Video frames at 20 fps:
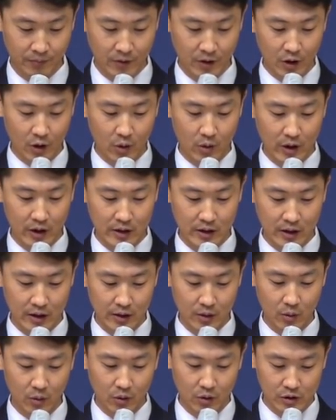여호와의
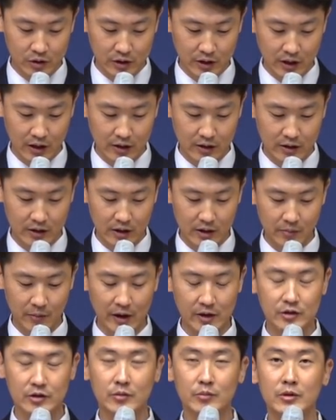날이 올 것이라는 이
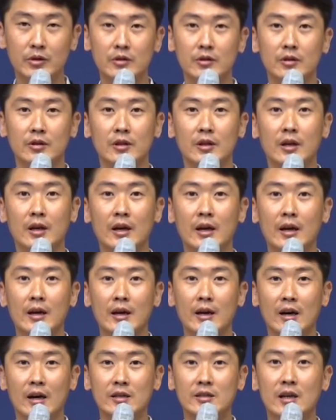말씀은
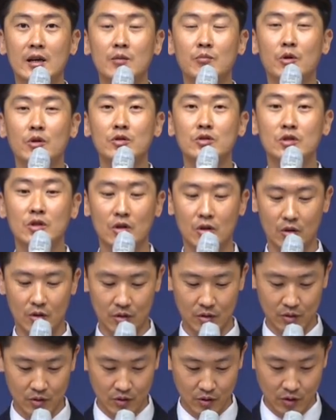가장
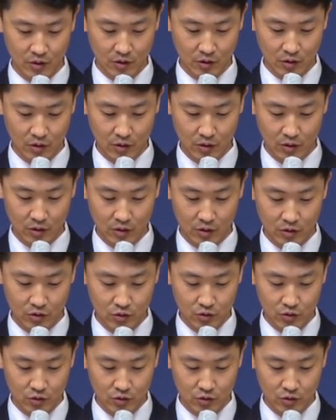먼저 어,